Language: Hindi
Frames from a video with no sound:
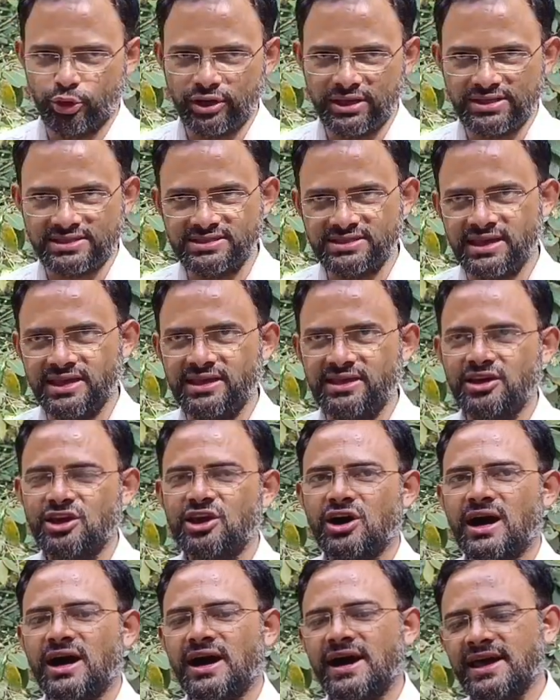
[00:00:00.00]
फुटिल से
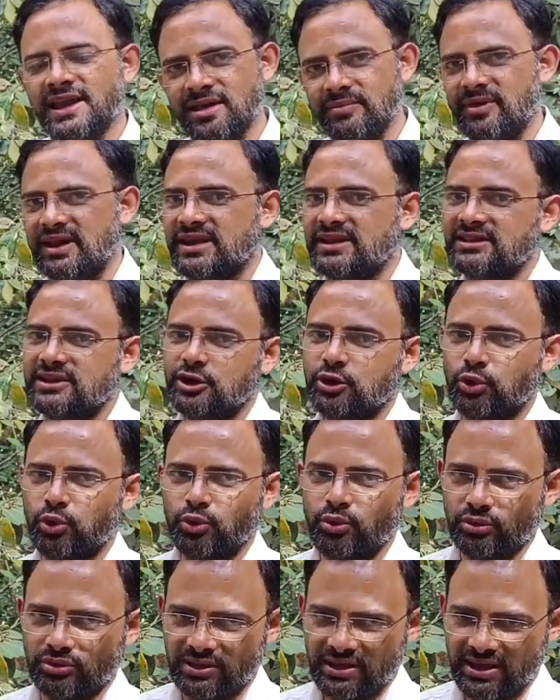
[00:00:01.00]
हायर हिमालय तक
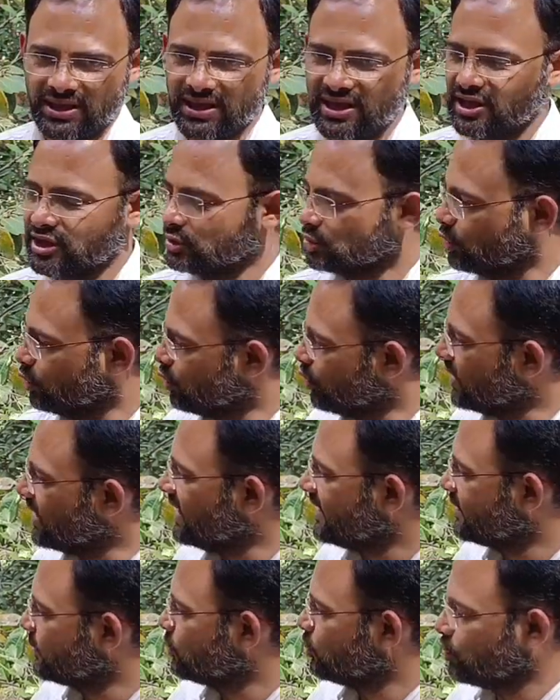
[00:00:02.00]
ग्रो होती है तो
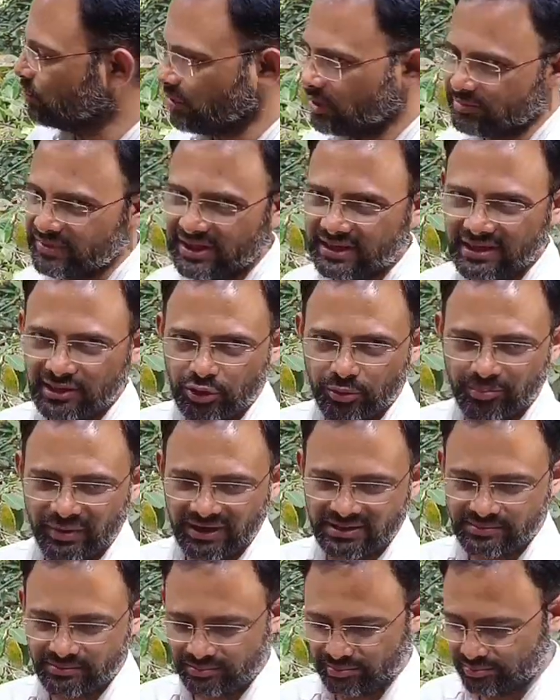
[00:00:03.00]
लोअर एल्टीट्यूड पे हम देखें तो
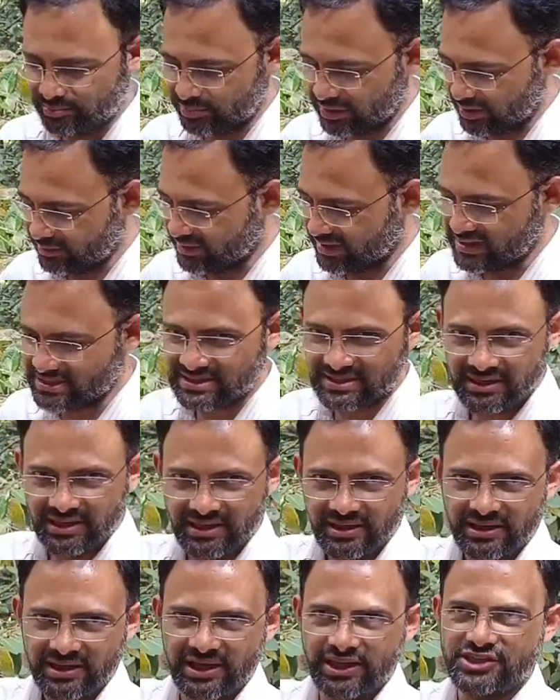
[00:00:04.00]
बर, बर्बेरिस
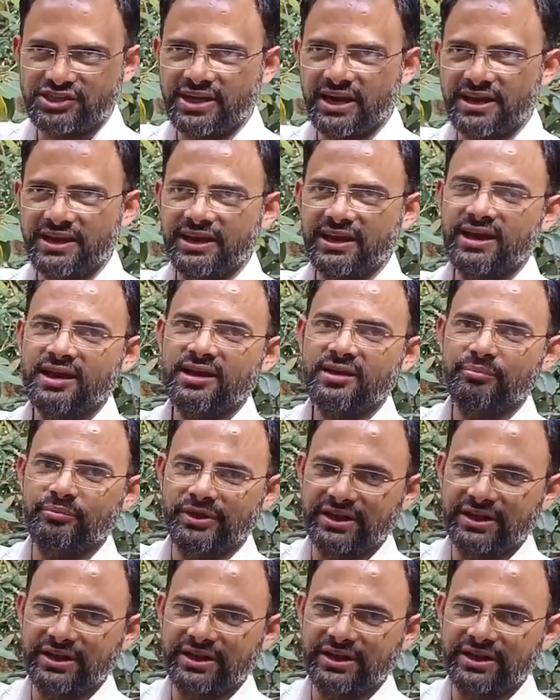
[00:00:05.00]
एशियाटिका